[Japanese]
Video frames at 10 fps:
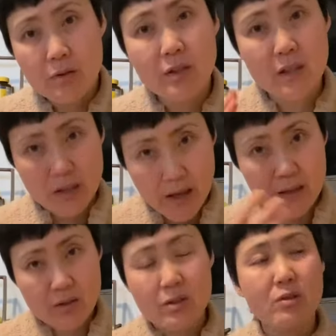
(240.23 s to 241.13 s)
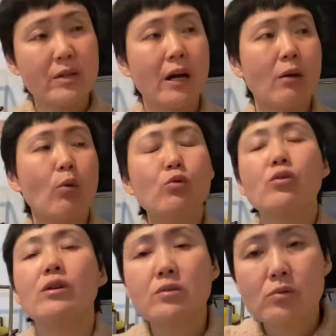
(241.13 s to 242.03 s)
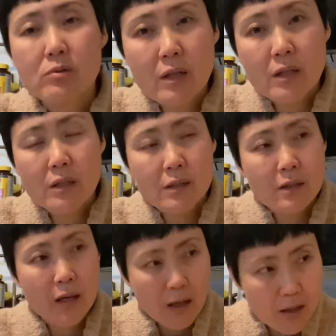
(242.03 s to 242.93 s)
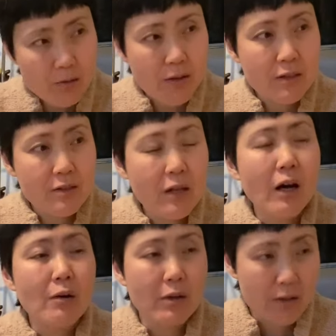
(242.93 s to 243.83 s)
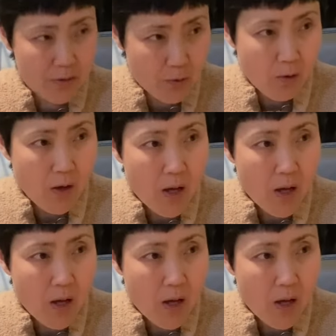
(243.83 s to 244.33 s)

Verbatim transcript: 月ね月のだから本当にそのくらいかかるわけです高いわけですよ